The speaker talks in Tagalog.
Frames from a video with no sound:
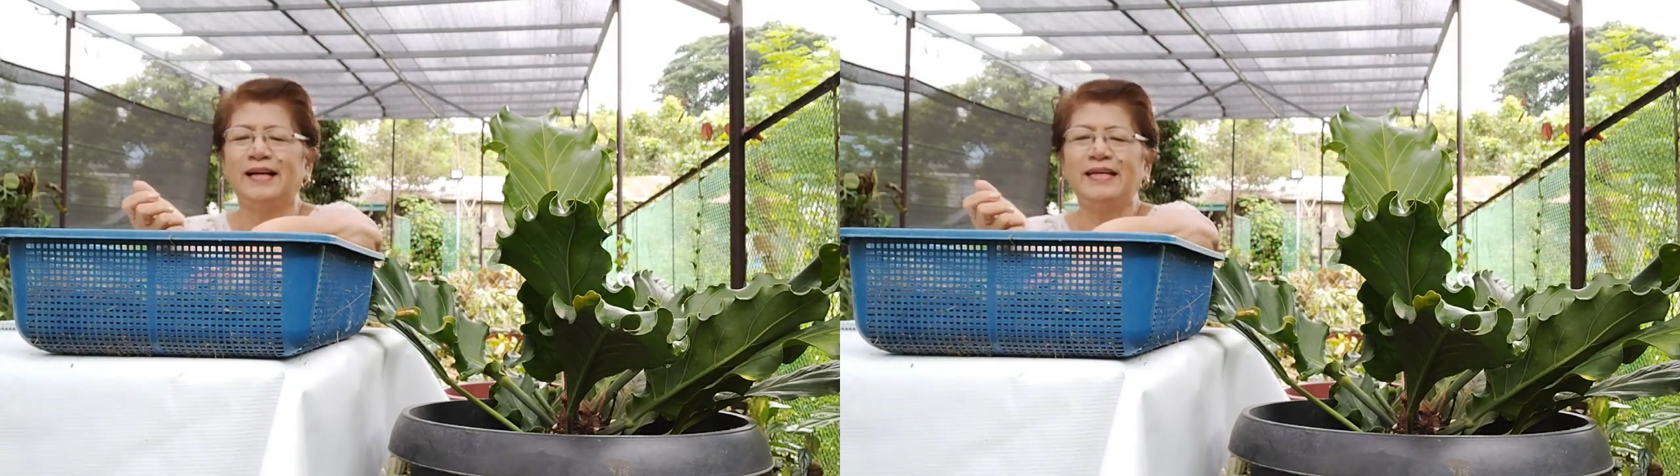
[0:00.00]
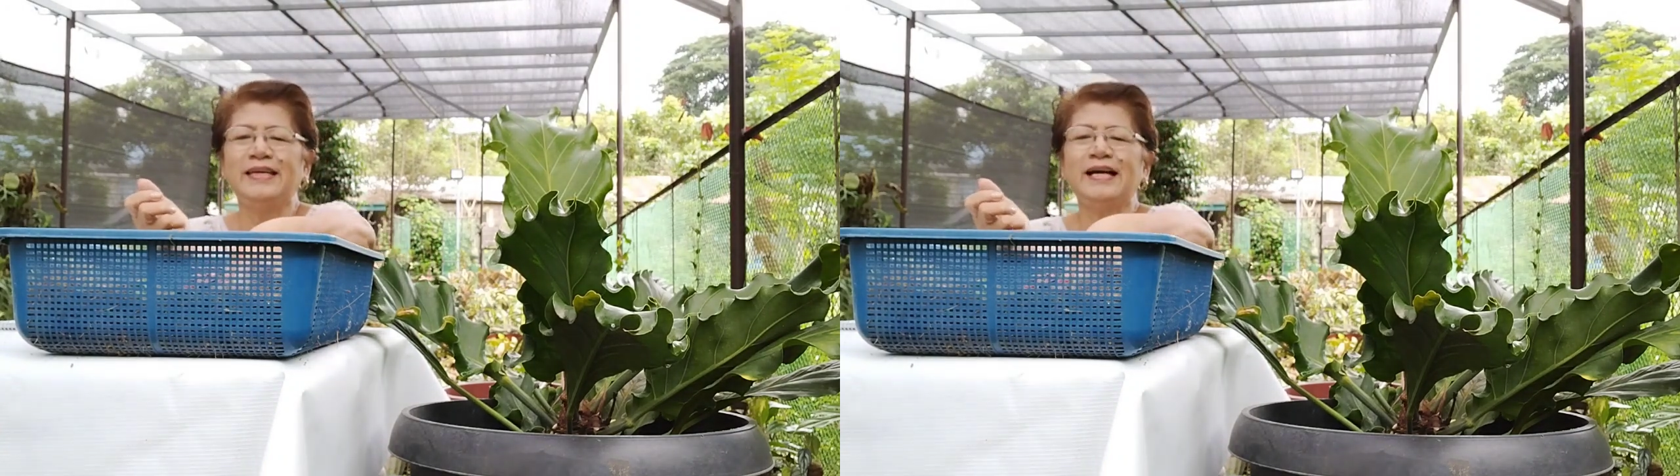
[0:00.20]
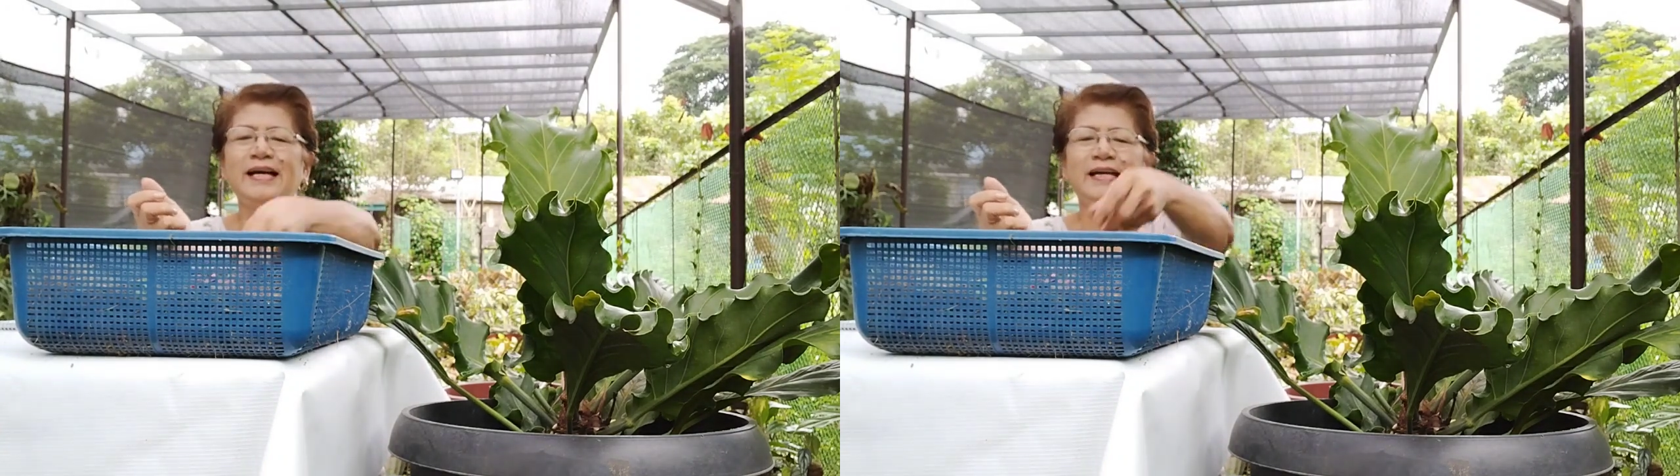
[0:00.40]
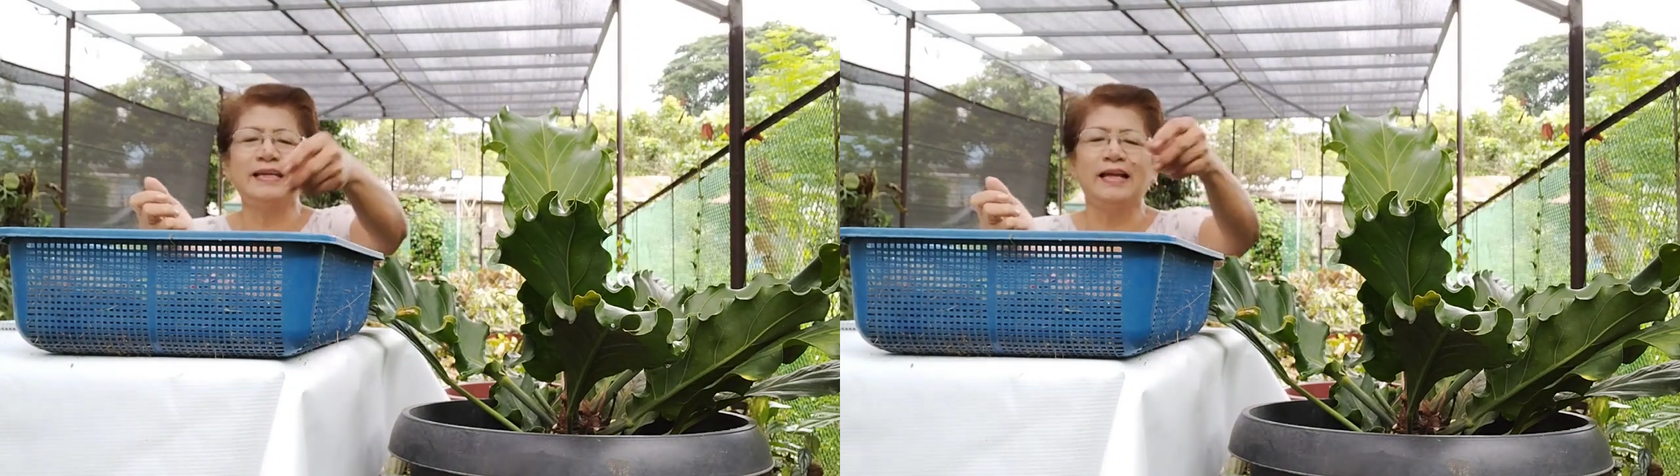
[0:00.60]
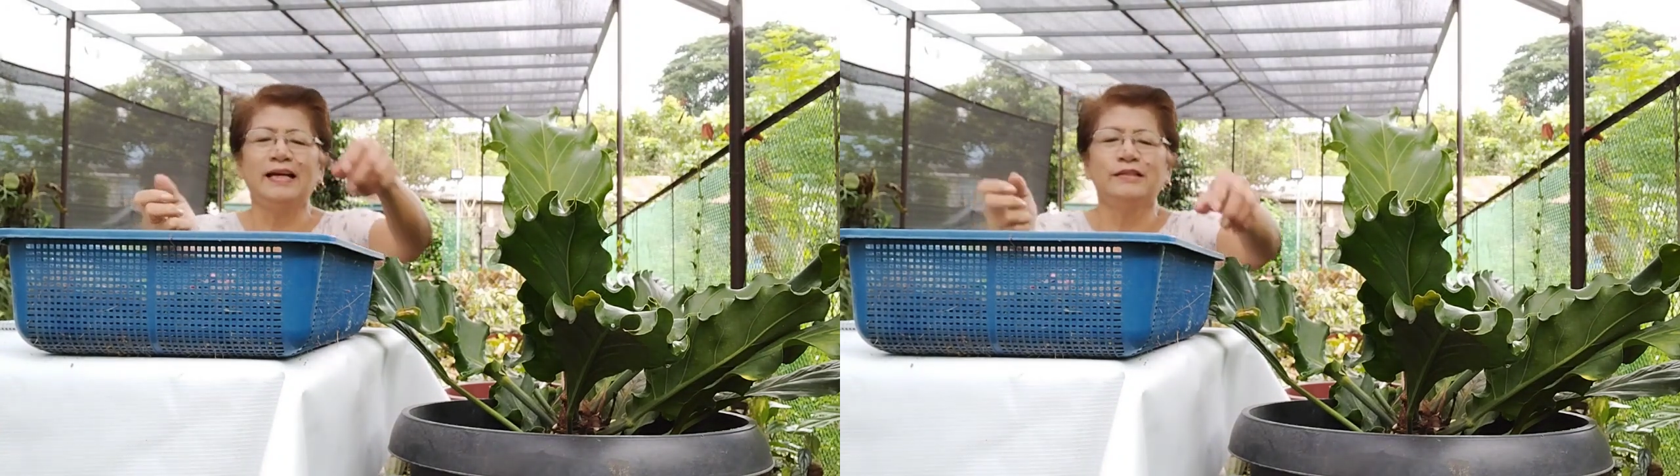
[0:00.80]

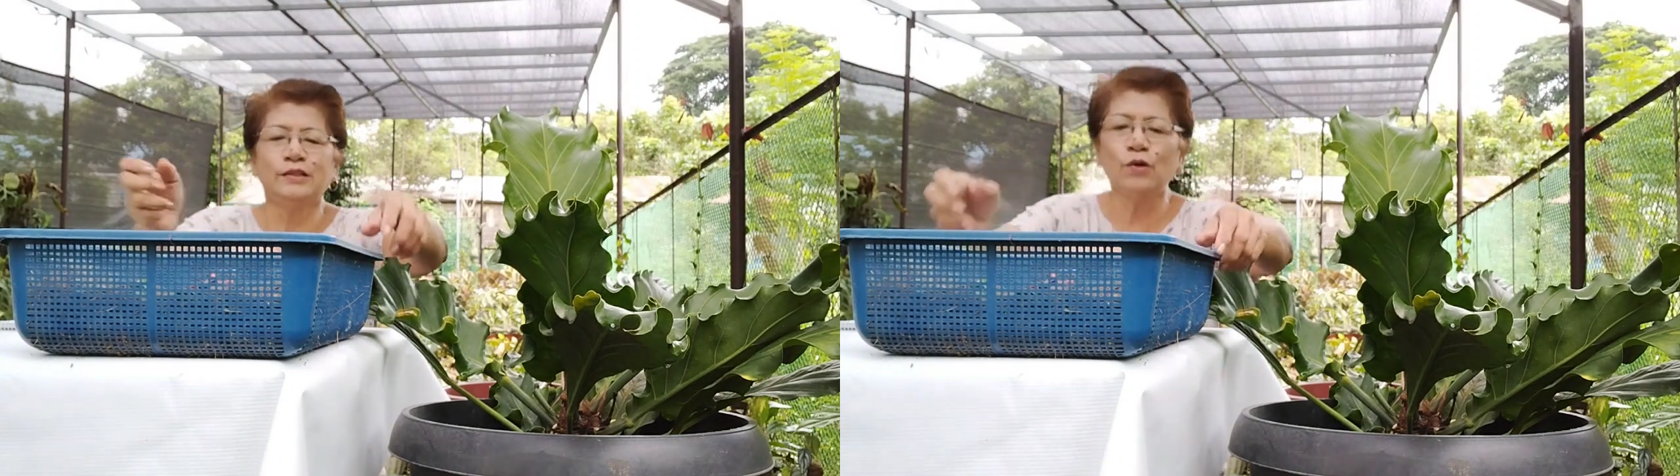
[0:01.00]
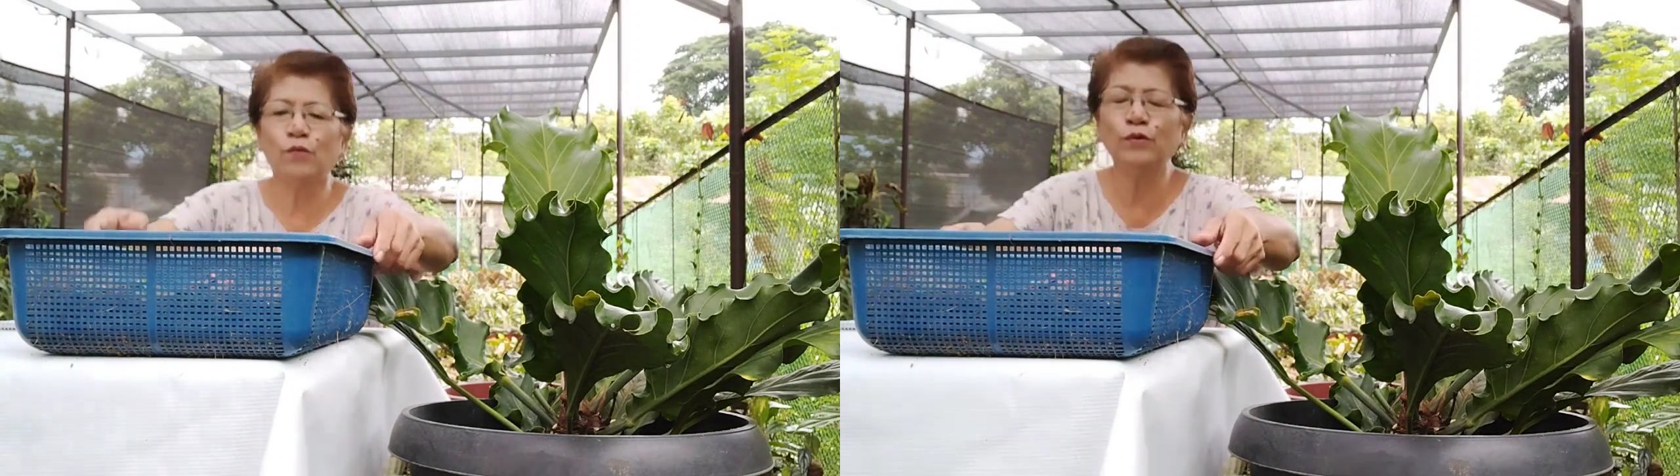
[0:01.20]
Ayan. So,